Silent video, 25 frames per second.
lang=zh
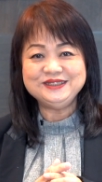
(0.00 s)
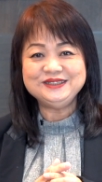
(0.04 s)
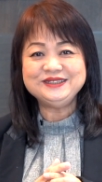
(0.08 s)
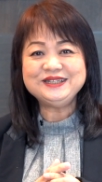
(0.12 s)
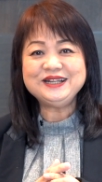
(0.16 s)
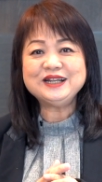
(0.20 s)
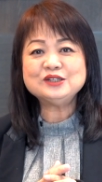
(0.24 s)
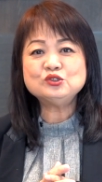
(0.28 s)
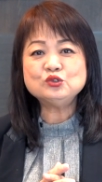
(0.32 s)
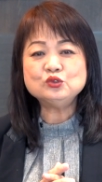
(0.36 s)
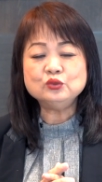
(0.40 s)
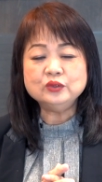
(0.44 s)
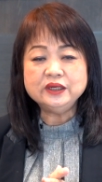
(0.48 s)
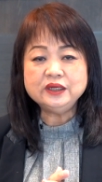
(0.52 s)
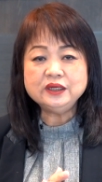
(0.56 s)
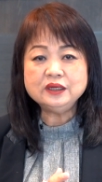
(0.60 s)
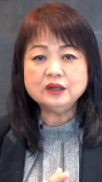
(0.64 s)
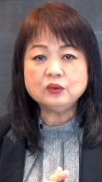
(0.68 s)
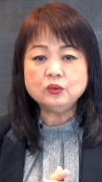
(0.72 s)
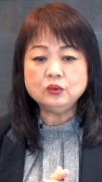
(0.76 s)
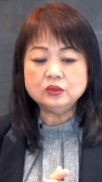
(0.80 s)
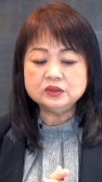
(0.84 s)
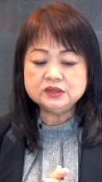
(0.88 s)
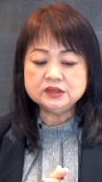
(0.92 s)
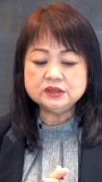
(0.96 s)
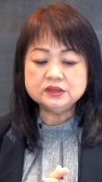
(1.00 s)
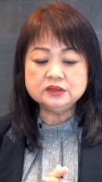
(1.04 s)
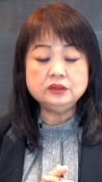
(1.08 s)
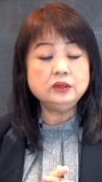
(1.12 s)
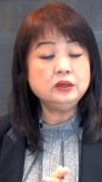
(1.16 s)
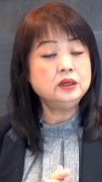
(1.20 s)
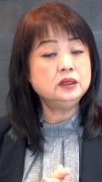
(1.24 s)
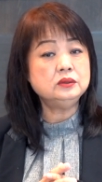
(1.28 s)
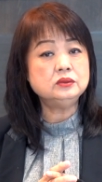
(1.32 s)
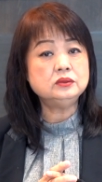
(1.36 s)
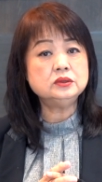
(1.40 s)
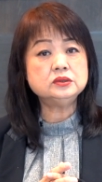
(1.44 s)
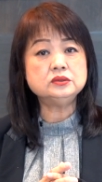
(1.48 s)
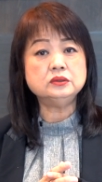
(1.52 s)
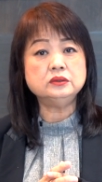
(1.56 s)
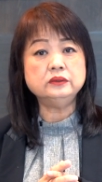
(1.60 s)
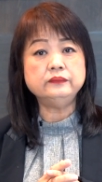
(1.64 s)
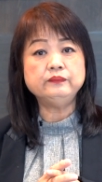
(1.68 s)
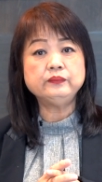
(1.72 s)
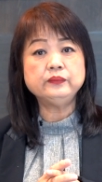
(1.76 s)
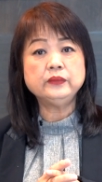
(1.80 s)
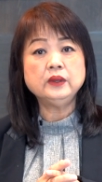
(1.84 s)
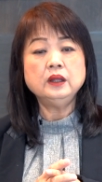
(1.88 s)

那属灵的果子有很多种，